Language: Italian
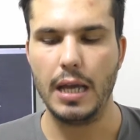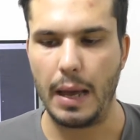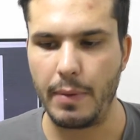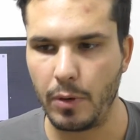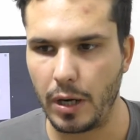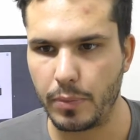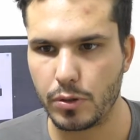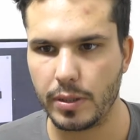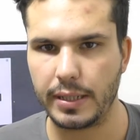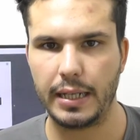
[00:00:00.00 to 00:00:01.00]
abbiamo la
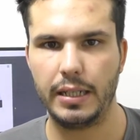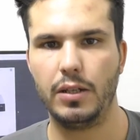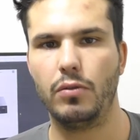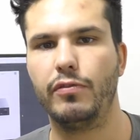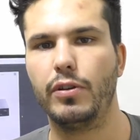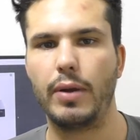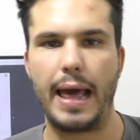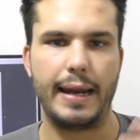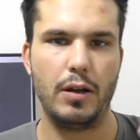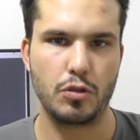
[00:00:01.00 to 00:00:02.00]
possibilità di
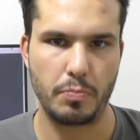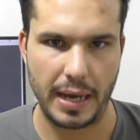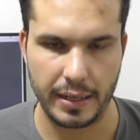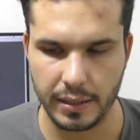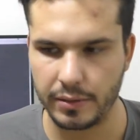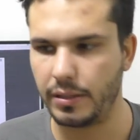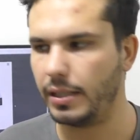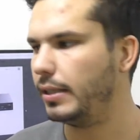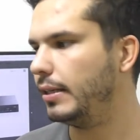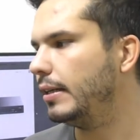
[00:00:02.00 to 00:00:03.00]
configurare lo spanning
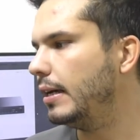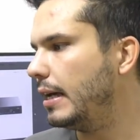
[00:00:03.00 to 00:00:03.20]
tree,